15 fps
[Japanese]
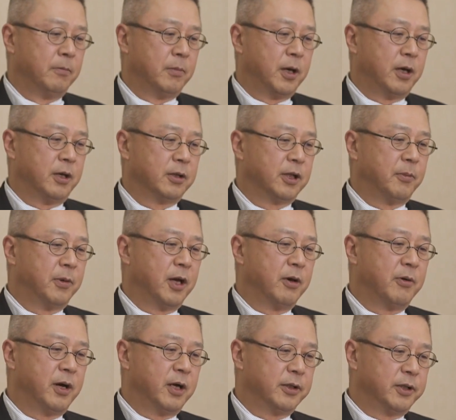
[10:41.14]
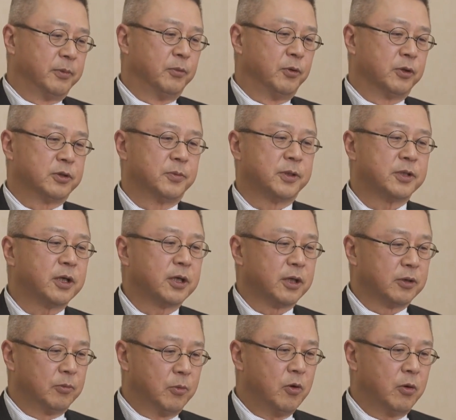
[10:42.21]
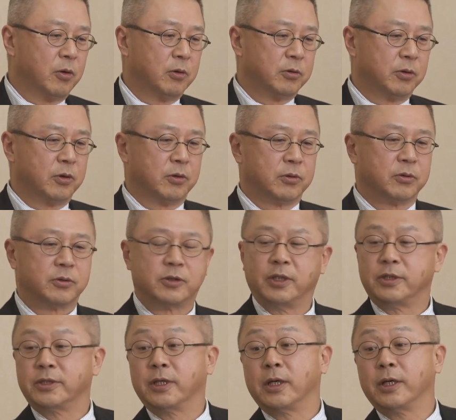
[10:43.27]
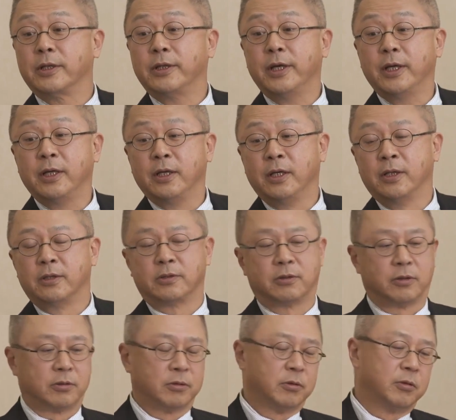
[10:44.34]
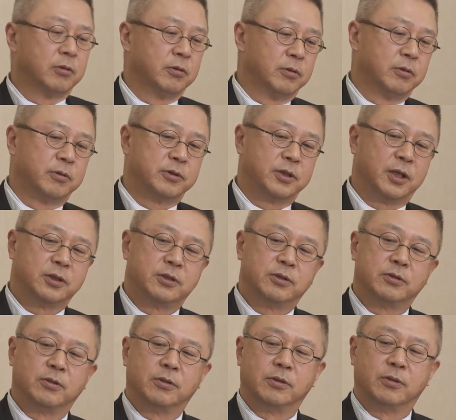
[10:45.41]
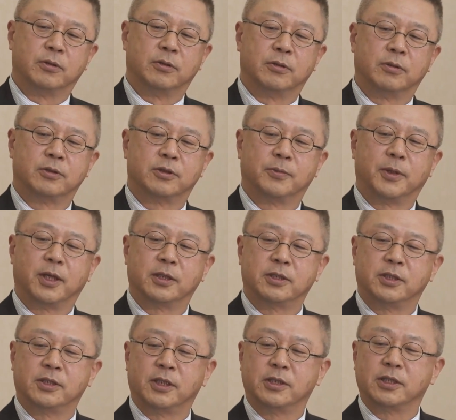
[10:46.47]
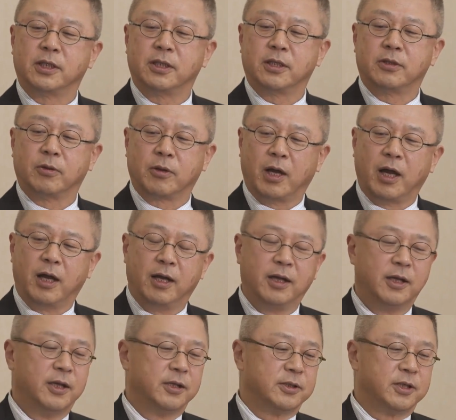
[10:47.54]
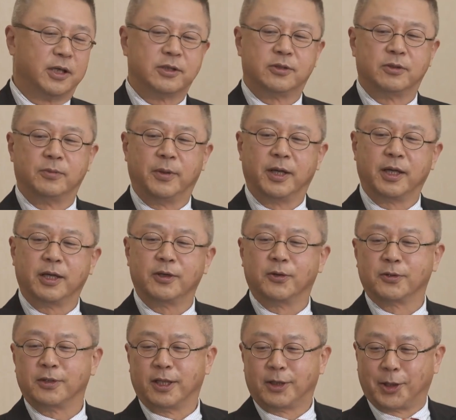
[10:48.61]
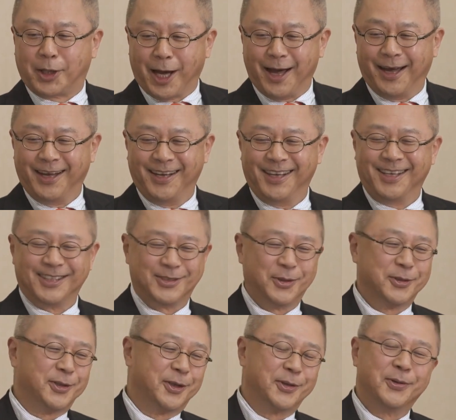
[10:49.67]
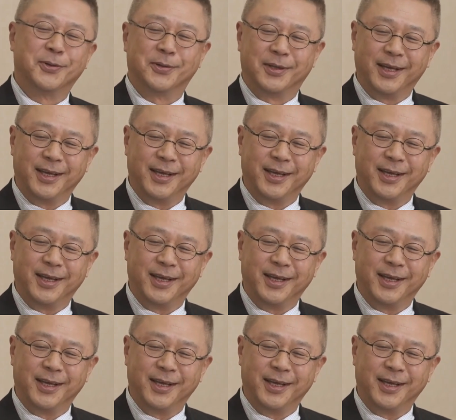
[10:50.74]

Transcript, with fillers: まあ、名前はあえて申しませんけども、うん、日本の政治家がね、うん、その、チャーチルの素晴らしい政治家だとか、うん、チャーチル名言録だとか、そういったのを